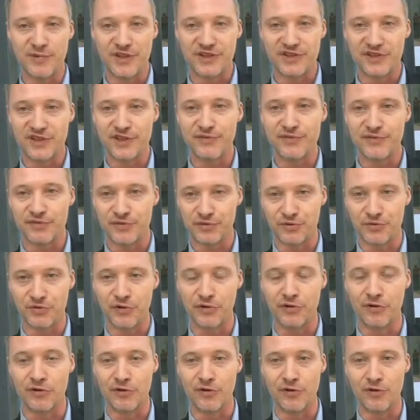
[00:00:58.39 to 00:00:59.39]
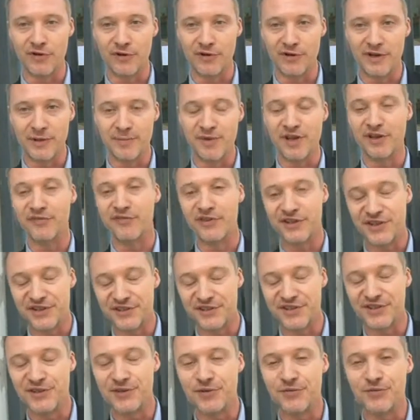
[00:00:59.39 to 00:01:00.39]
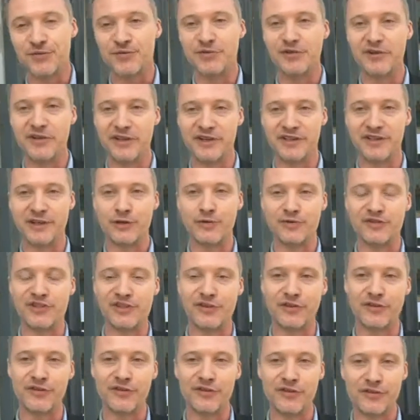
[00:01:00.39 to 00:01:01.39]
massives sur les bienfaits des CIO et des conseillers